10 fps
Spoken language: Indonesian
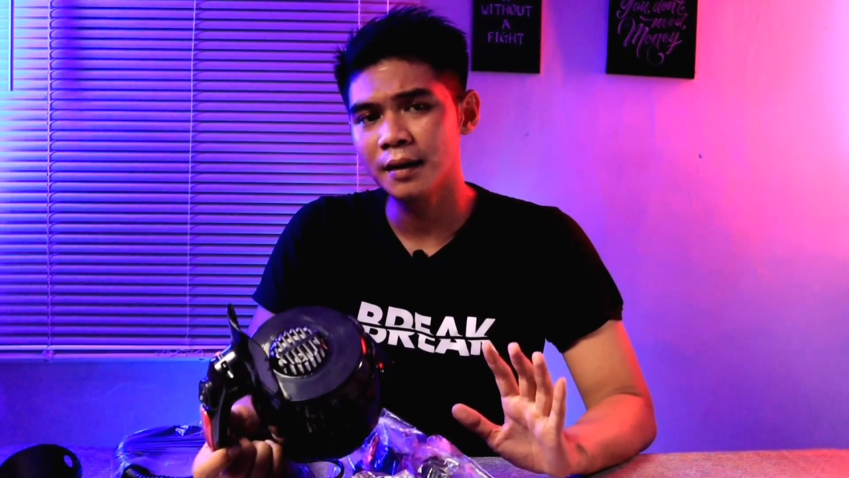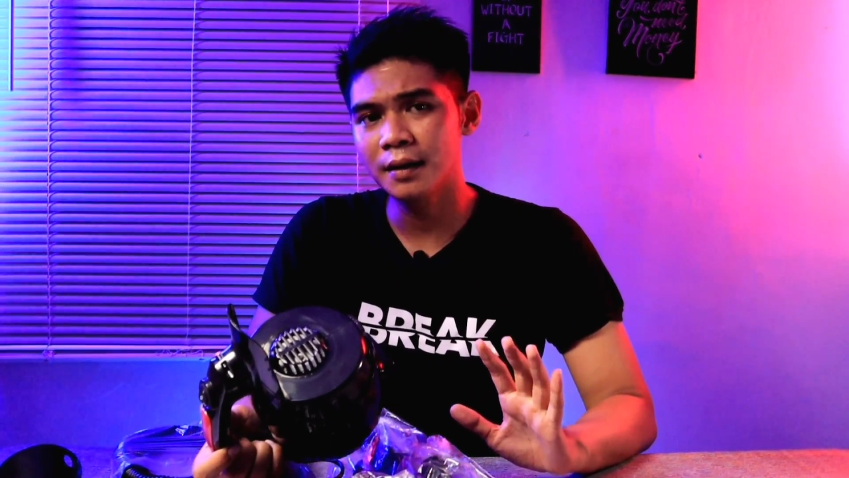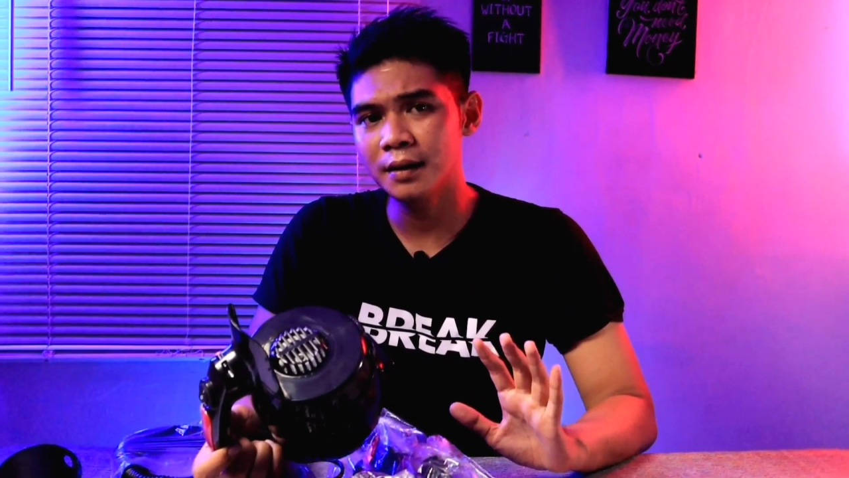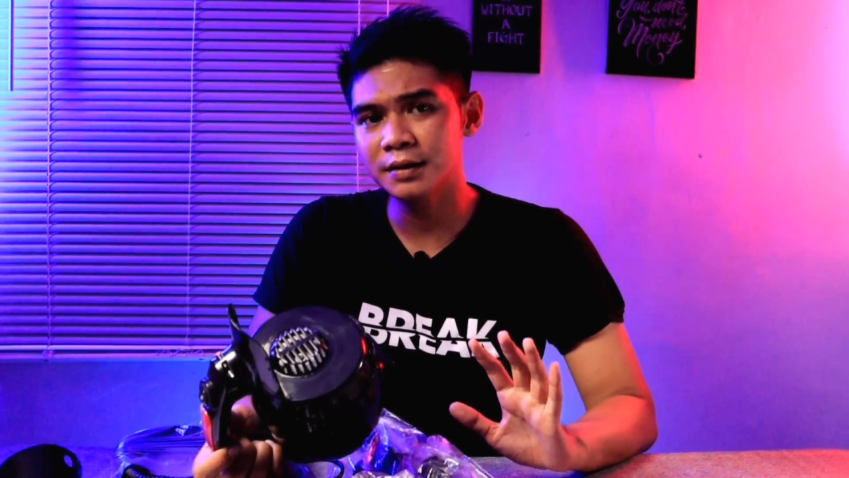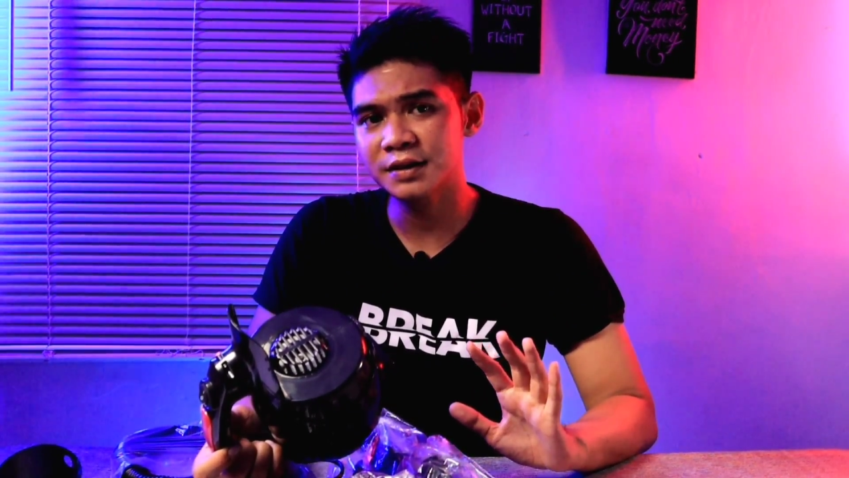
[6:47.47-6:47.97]

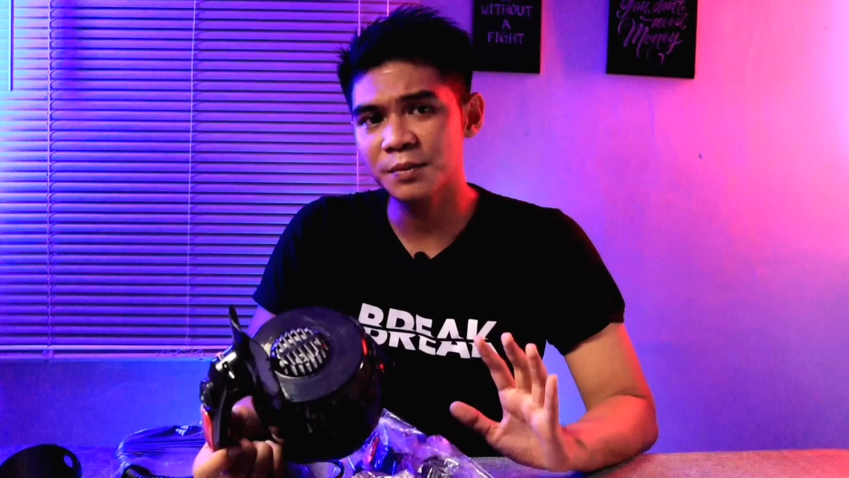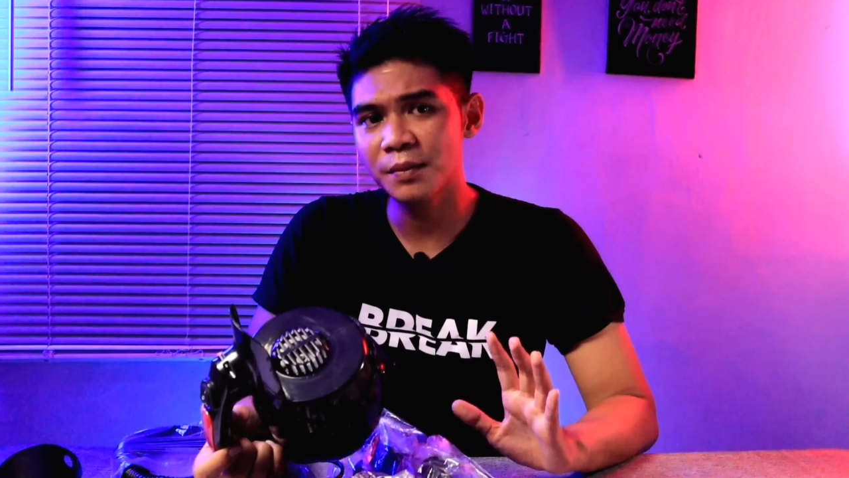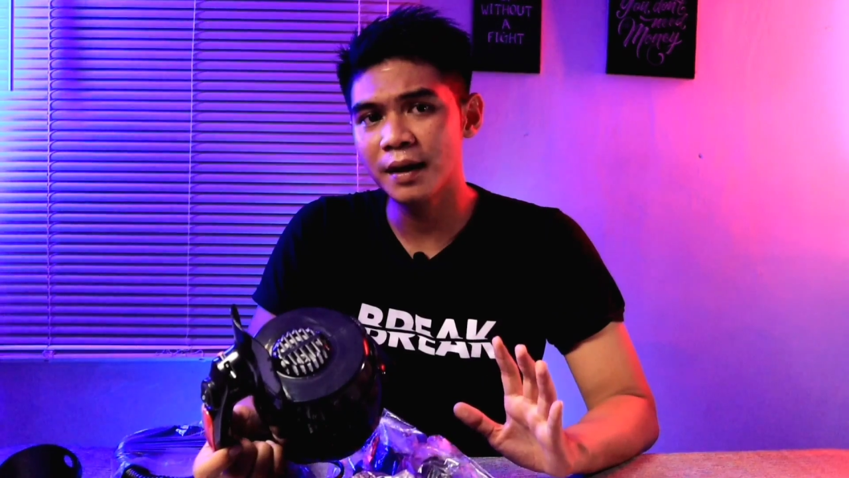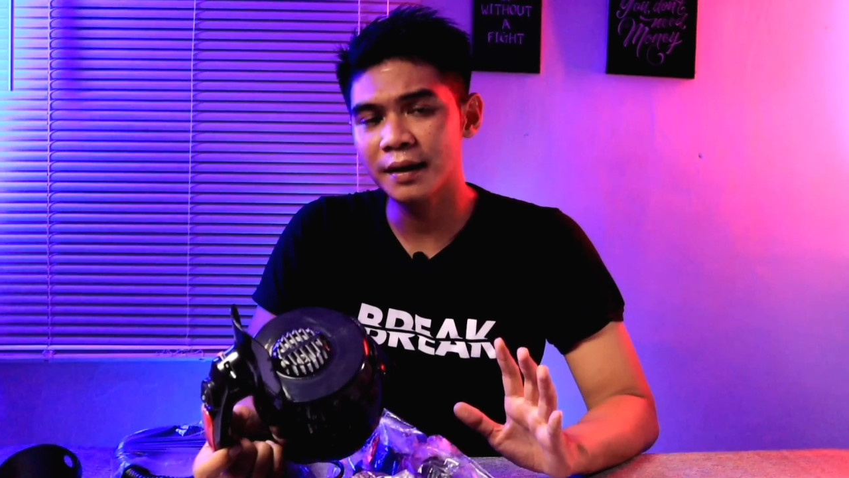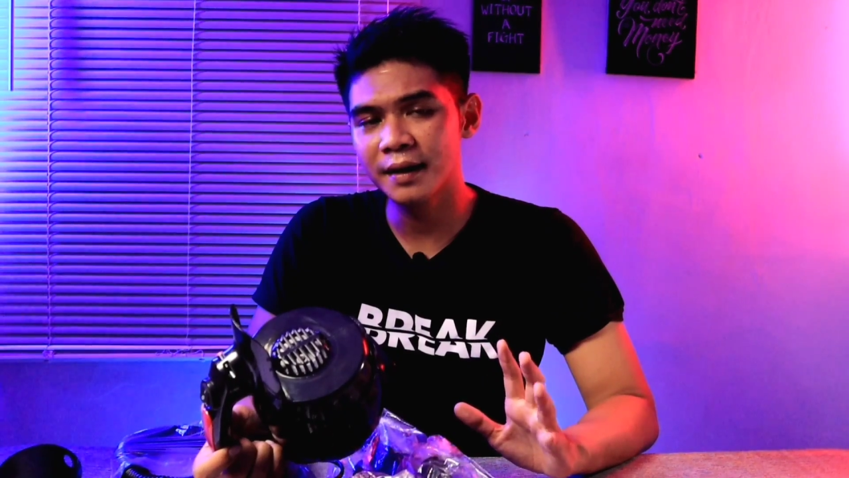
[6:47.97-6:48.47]
uh,
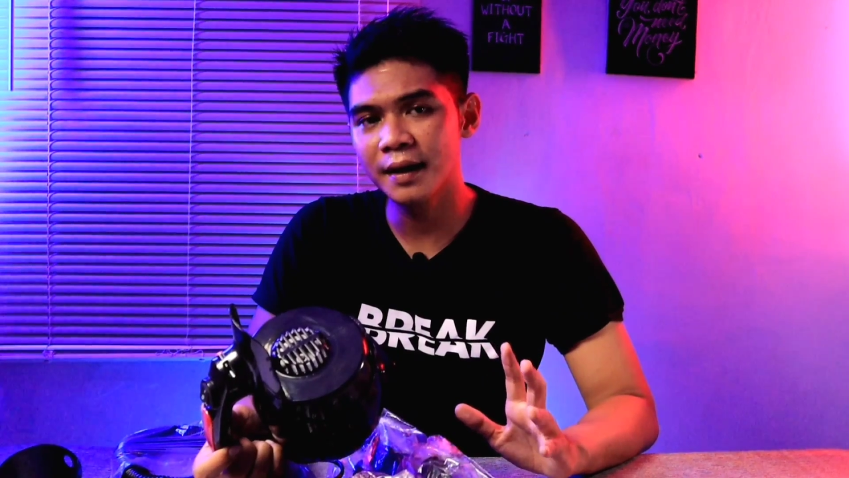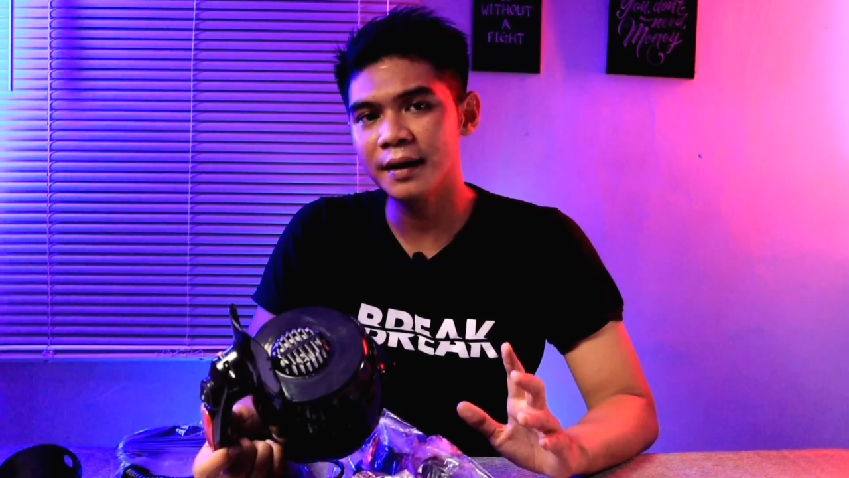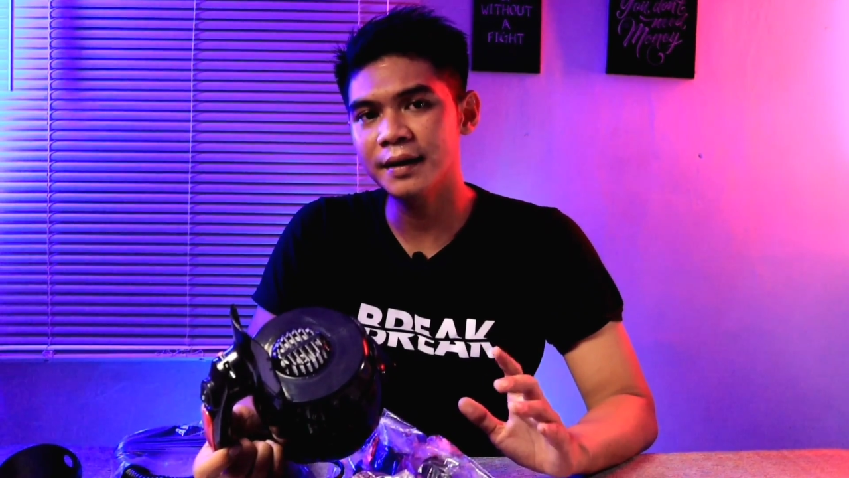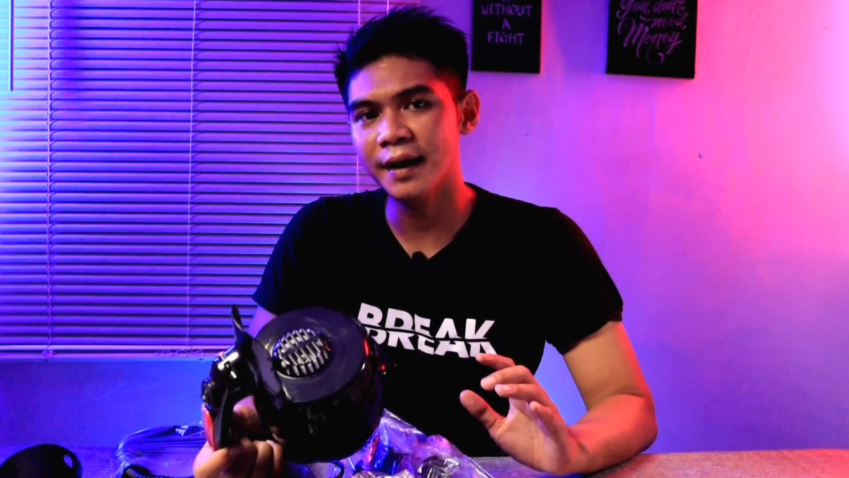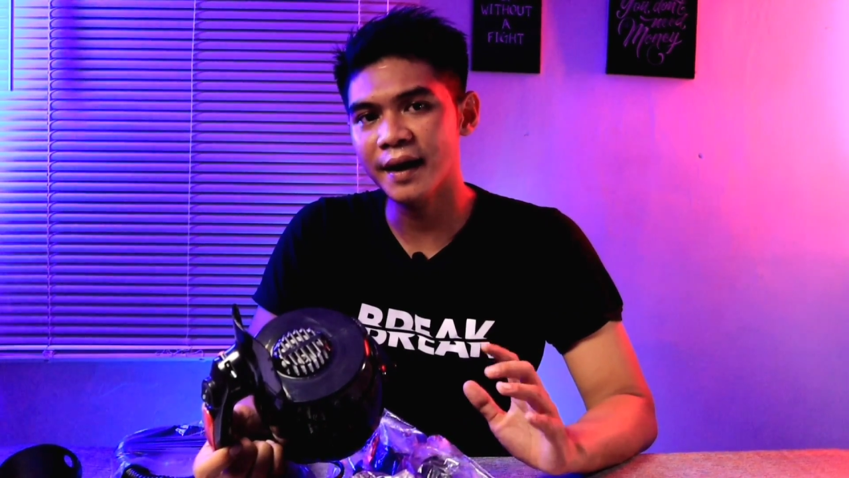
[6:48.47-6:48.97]

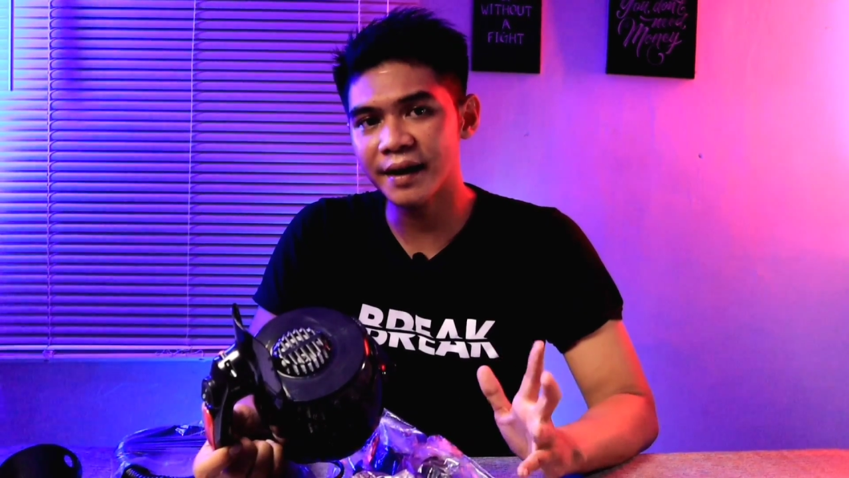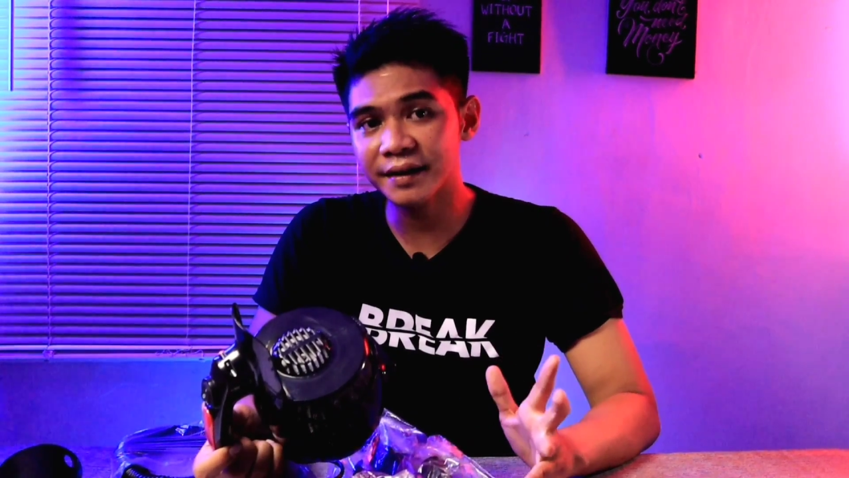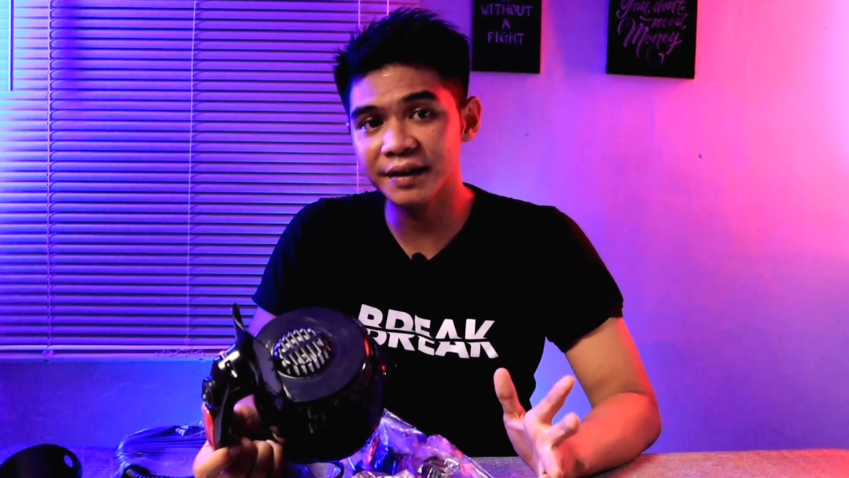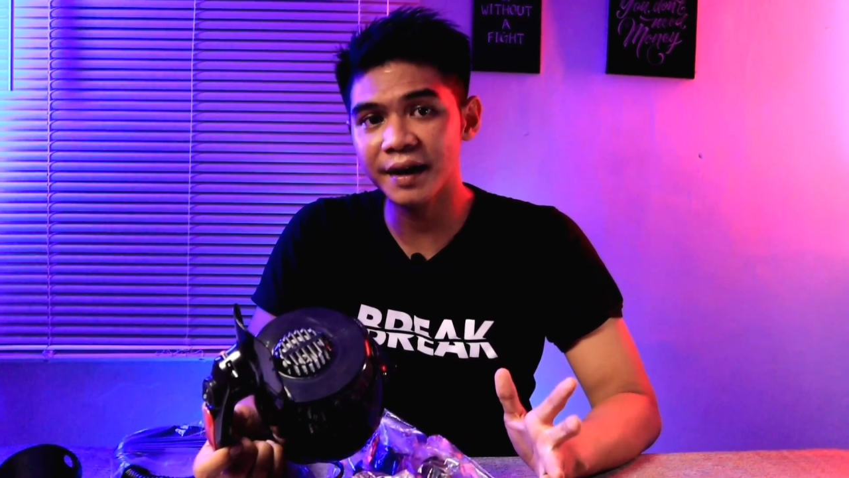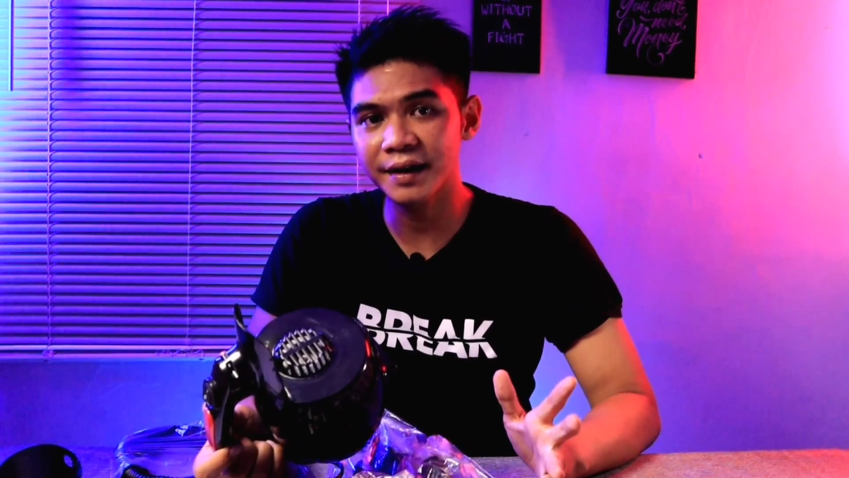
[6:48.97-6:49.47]
sebagai hair
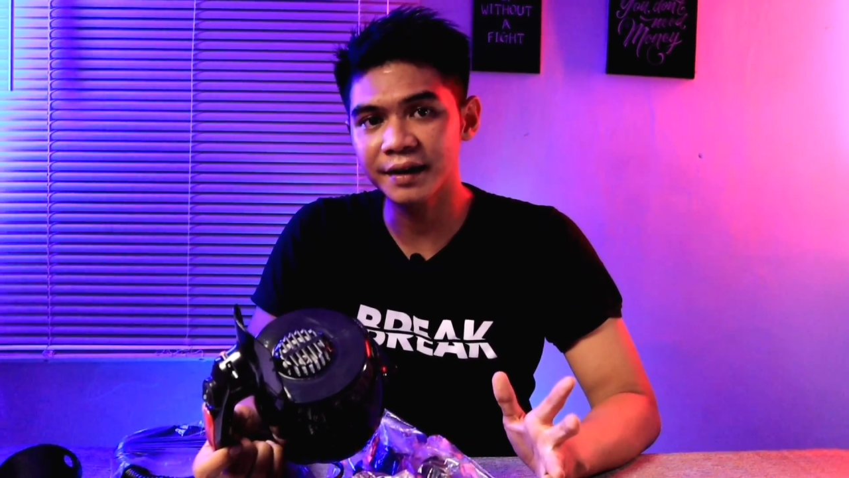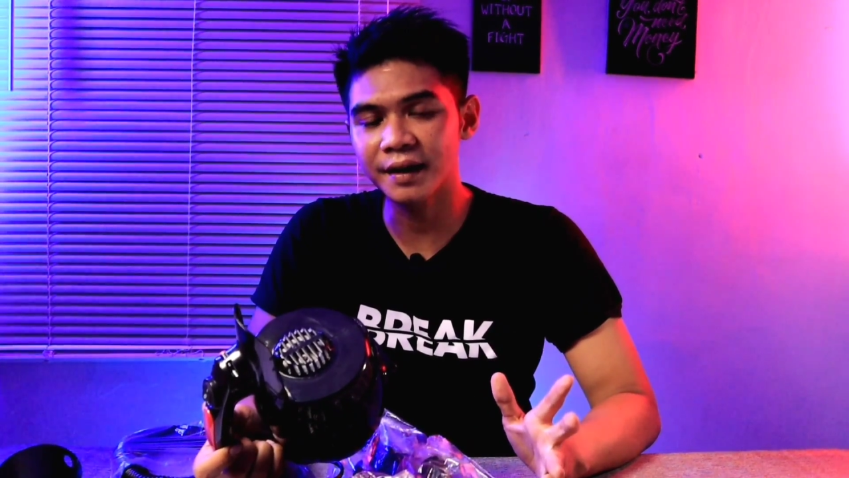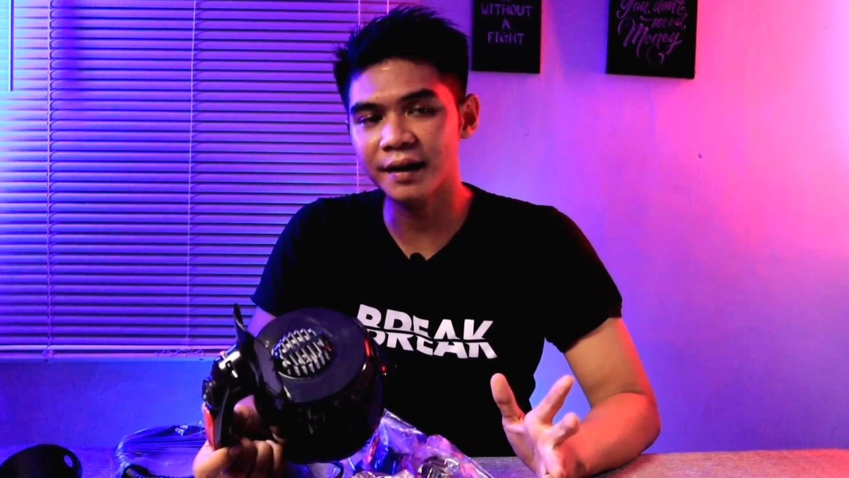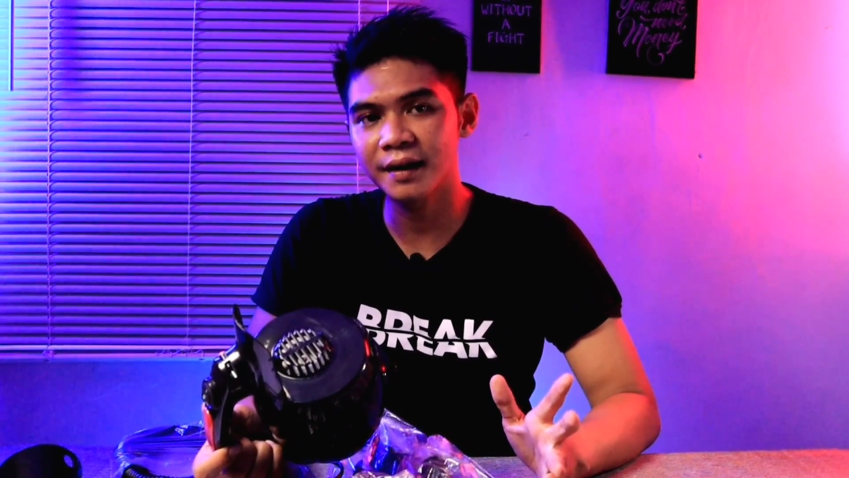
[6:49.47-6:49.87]
dryer